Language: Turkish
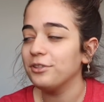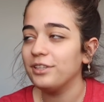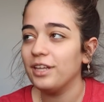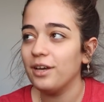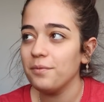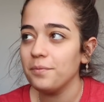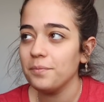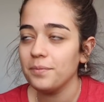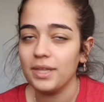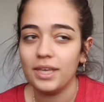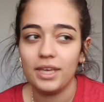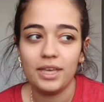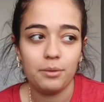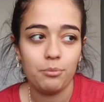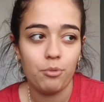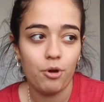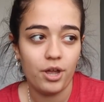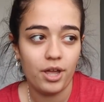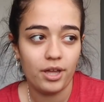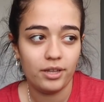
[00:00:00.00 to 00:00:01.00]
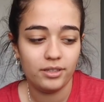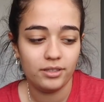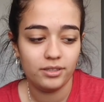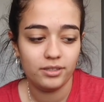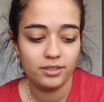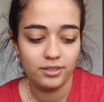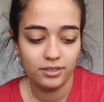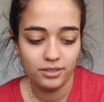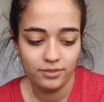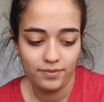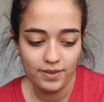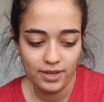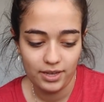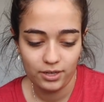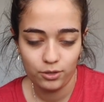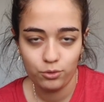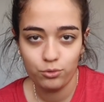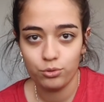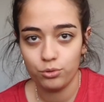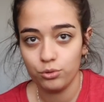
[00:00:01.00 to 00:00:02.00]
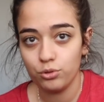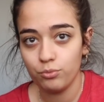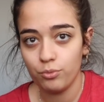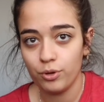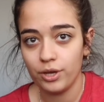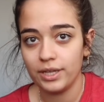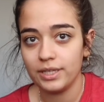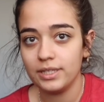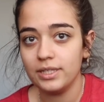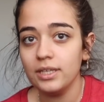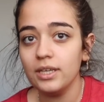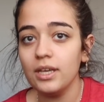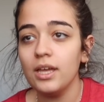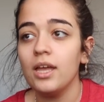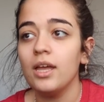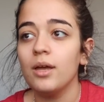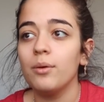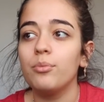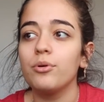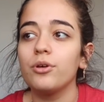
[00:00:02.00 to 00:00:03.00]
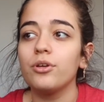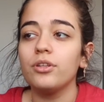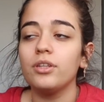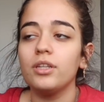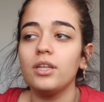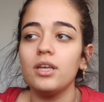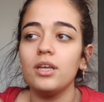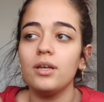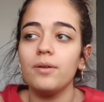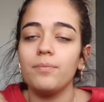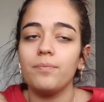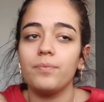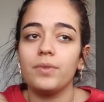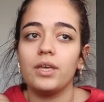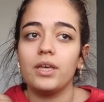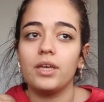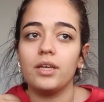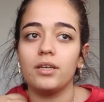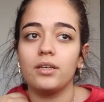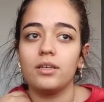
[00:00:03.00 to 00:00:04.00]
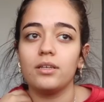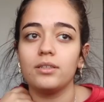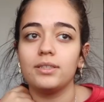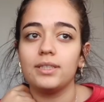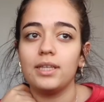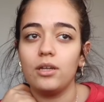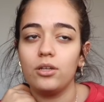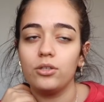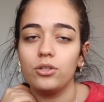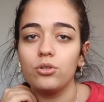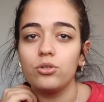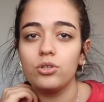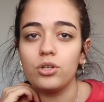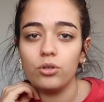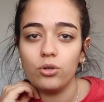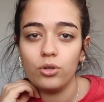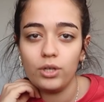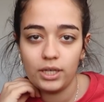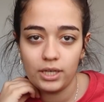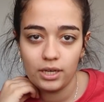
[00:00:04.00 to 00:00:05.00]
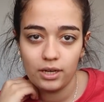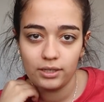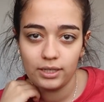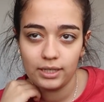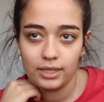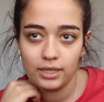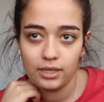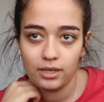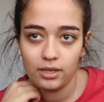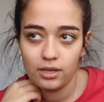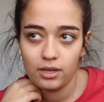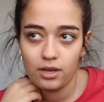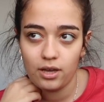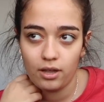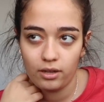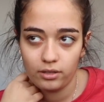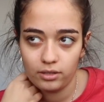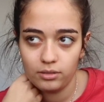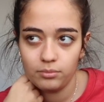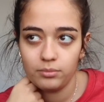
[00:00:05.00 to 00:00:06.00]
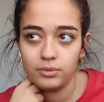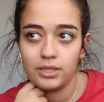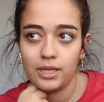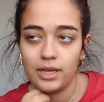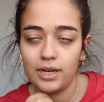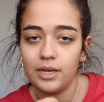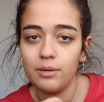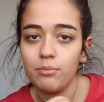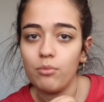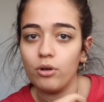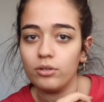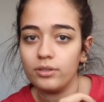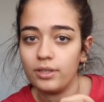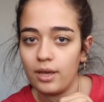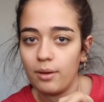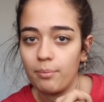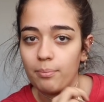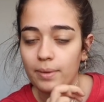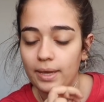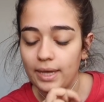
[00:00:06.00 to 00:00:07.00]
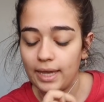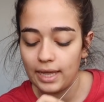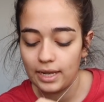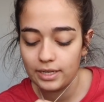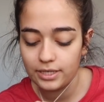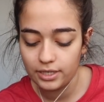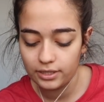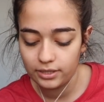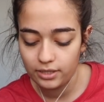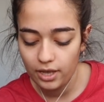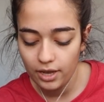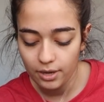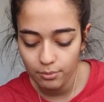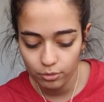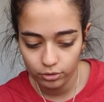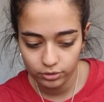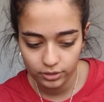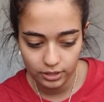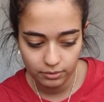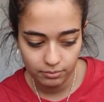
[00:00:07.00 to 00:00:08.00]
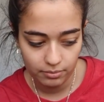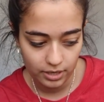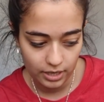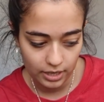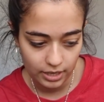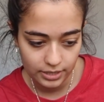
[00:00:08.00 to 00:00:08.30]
Odam e, boyandı ve hani kurudu boyası. Bugün de e, salonda duran o kağıdaki aldığımız şeyleri monte yapmaya gelecekler. Monte etmeye